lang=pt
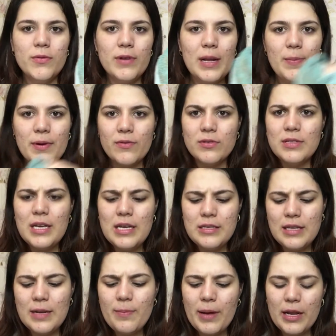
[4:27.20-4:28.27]
como eu falei pra
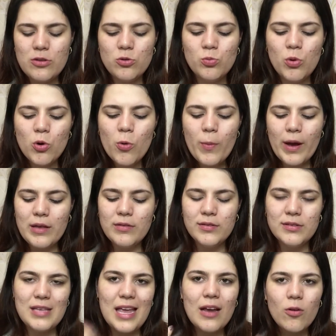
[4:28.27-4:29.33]
vocês, ele parece um pouco mais
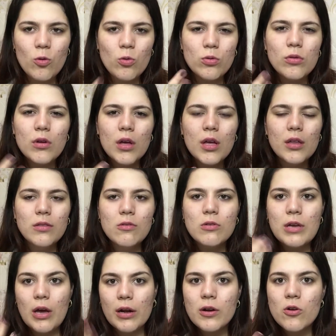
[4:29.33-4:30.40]
seco do
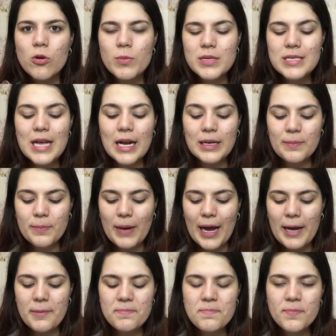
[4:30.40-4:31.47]
que a hora que eu comecei a
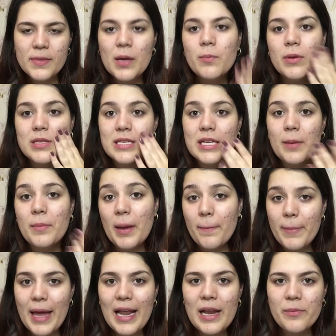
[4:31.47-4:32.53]
limpar. Pode ser que a minha
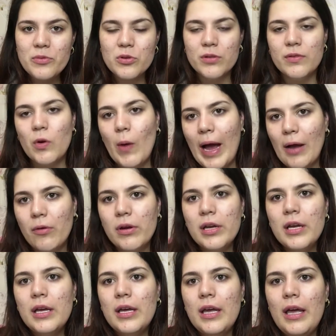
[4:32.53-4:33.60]
pele absorveu água.
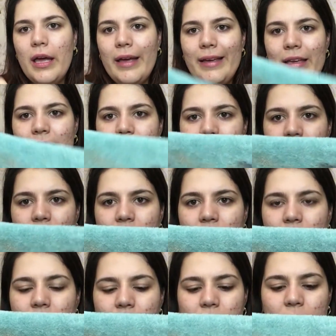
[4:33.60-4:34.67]

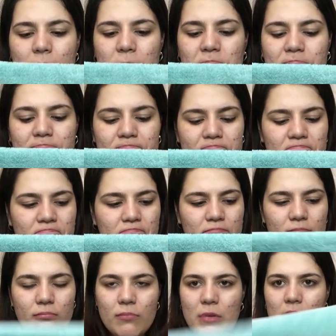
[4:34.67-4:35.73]
E
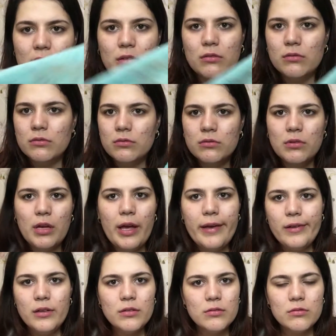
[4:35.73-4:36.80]
Mano,
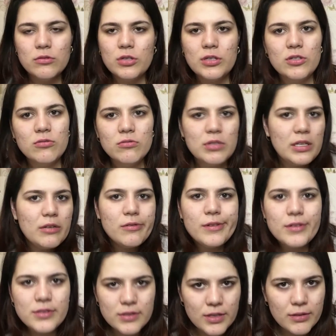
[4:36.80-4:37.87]
é isso, gente. Não sei nem o
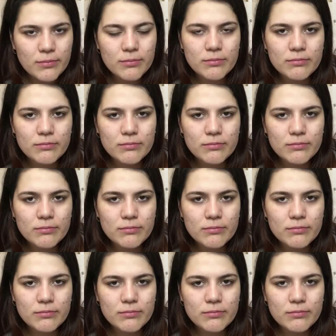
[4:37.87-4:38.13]
que fazer.